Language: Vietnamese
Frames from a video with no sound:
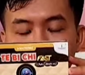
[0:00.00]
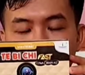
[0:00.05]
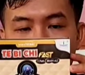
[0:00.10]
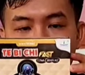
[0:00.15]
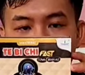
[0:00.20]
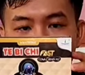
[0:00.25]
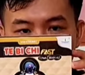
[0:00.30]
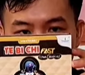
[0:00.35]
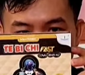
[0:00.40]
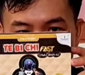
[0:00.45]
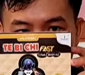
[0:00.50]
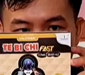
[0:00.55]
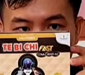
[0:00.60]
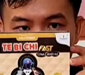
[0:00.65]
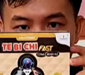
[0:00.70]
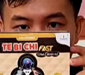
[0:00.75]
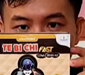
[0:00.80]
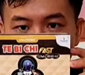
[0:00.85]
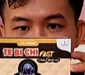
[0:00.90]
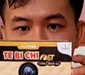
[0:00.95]
uống được 30
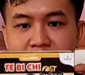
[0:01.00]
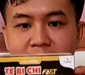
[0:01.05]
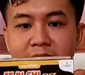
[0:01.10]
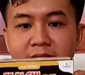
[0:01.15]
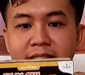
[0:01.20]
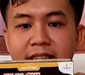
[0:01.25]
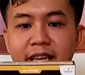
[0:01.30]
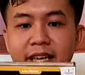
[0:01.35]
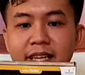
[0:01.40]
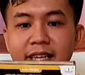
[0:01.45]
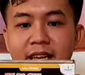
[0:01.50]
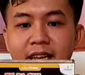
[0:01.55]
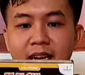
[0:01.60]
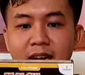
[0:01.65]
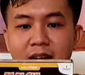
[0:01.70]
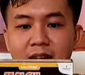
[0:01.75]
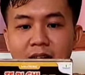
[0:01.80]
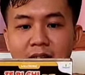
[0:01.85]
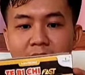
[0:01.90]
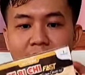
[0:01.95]
ngày chuyên về chị
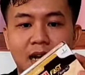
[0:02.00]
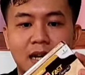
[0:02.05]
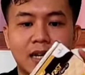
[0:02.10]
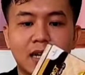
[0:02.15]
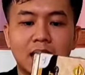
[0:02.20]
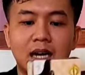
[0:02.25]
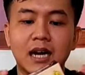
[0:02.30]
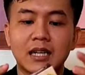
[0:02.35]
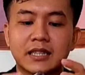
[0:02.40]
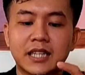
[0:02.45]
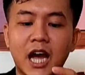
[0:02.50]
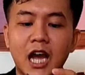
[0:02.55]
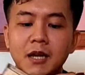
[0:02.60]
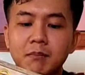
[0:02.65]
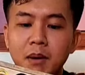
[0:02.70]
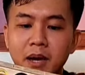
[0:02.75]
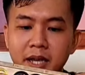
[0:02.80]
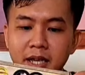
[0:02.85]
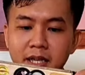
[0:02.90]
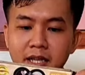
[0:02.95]
về là à,
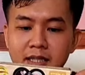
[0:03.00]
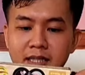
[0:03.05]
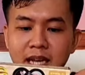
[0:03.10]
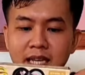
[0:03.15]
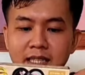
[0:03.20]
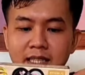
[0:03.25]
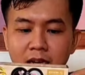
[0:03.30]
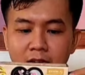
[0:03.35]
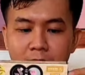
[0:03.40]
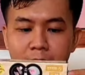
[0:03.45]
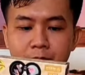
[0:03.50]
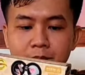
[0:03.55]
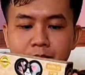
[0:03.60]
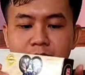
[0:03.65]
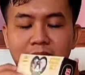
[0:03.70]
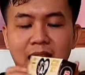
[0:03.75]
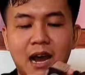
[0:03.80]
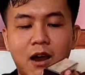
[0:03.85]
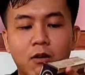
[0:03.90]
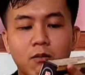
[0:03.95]
tê bì tay chân
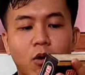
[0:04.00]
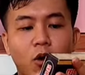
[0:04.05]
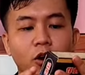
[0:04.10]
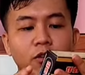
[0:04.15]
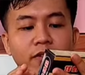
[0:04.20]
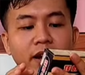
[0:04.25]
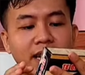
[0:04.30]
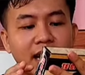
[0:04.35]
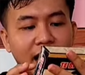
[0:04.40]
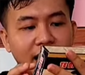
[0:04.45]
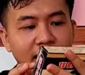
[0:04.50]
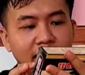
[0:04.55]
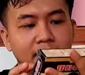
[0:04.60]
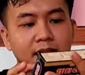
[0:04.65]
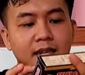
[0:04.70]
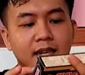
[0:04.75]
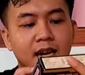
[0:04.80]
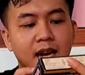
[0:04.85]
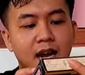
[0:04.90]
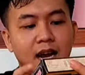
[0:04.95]
đau mỏi vai
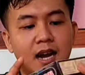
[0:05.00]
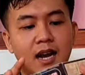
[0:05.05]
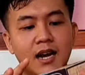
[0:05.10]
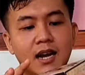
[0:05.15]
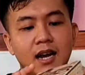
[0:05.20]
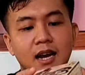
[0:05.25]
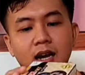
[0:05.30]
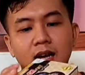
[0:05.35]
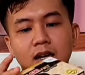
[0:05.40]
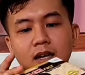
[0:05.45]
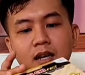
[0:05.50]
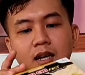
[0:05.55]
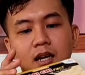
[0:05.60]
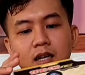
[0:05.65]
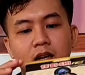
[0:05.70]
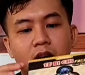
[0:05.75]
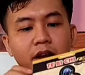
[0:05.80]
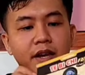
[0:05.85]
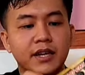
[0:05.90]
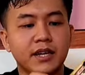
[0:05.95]
gáy à,
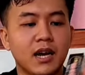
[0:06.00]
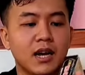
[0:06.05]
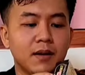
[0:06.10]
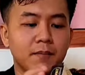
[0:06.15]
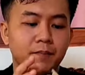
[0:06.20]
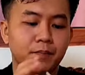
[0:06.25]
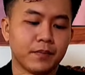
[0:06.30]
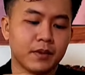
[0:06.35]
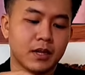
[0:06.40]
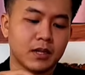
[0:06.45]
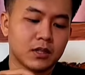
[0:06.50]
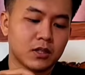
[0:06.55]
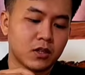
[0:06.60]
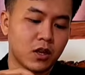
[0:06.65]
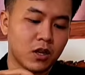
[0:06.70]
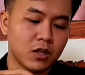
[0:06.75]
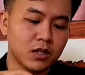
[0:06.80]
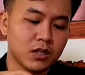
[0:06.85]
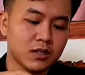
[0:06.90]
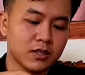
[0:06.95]
rồi á
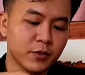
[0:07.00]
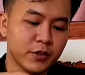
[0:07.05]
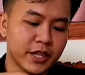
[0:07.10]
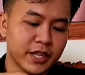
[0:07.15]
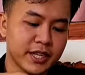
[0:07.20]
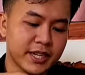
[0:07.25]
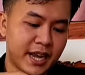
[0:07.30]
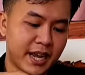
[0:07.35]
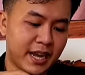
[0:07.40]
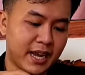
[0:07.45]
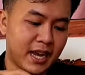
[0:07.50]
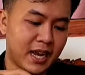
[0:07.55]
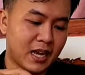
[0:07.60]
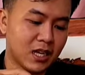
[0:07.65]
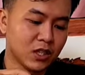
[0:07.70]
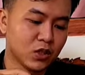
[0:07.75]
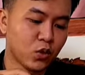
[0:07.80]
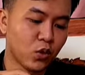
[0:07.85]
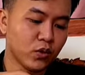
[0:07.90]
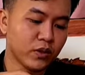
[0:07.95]
tôi nói quý vị nghe
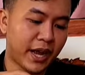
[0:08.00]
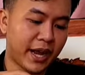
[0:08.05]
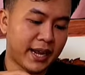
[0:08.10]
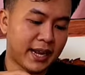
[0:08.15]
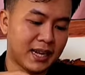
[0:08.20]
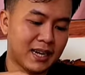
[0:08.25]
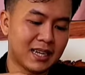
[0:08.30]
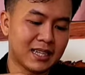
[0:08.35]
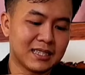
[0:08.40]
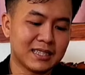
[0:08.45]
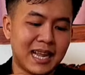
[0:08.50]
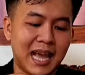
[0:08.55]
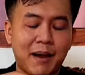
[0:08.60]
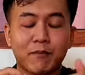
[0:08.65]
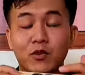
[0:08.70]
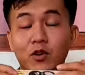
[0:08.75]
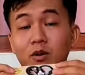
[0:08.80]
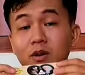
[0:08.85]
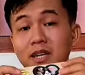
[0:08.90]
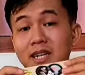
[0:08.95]
ha thuốc này là
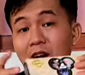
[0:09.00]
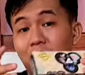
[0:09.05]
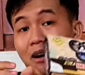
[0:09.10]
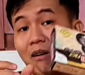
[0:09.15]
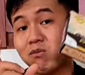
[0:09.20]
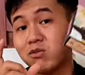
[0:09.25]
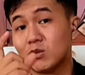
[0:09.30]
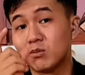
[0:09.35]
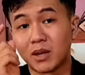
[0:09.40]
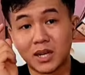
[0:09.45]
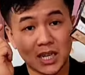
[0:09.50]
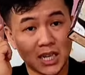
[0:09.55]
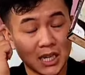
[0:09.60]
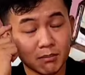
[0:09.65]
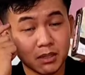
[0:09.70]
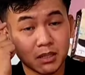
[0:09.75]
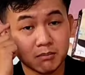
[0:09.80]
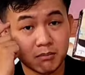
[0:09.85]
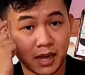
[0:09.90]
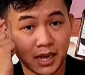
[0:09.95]
làm cho cái đầu óc của mình
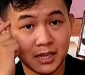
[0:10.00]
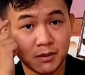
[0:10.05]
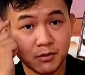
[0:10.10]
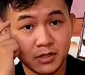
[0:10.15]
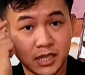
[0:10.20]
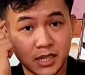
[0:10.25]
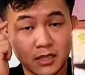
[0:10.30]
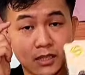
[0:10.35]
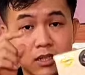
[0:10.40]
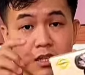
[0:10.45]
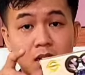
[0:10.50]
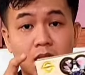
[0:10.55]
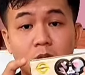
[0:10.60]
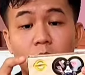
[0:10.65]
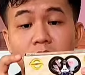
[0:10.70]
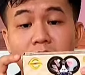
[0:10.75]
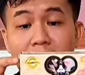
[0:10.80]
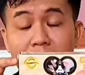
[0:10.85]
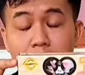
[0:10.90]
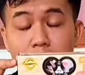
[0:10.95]
là minh mẫn lắm quý vị
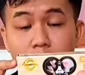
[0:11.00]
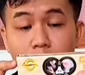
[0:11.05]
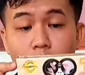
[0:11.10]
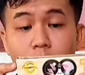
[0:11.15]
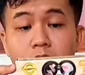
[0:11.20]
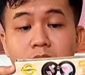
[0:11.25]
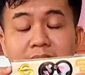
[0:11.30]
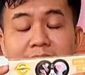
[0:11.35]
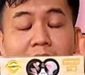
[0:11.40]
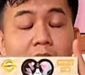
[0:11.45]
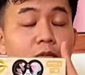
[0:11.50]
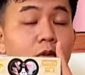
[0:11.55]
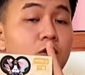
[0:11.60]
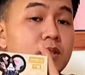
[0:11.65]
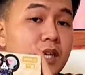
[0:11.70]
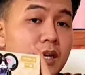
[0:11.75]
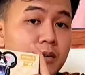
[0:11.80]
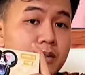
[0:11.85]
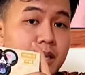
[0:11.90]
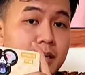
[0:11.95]
có thành cũng uống ngày nào
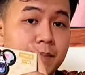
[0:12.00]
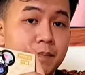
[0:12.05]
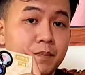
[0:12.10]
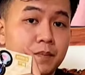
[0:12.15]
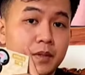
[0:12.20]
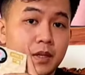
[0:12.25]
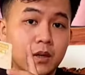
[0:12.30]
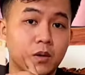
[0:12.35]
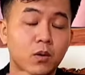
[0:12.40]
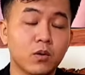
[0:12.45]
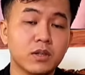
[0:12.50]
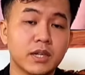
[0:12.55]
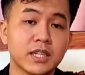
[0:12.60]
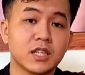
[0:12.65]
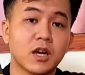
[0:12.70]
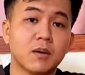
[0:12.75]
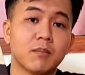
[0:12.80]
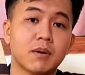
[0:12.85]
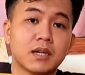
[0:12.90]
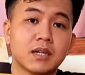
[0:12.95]
cũng uống cho quý vị uống
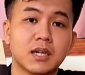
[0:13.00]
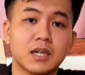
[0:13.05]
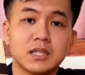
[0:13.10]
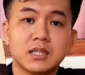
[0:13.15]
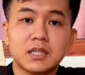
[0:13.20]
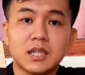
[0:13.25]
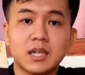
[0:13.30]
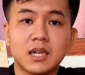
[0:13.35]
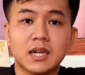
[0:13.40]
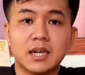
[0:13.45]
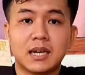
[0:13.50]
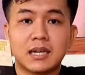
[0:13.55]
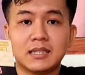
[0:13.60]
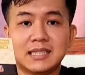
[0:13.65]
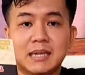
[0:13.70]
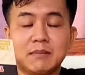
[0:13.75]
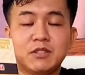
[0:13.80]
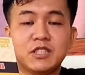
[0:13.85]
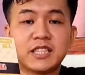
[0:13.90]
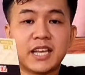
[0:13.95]
để cho mình ờ, thứ nhất là
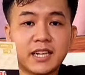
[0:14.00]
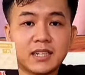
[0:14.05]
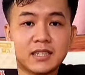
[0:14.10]
nó giảm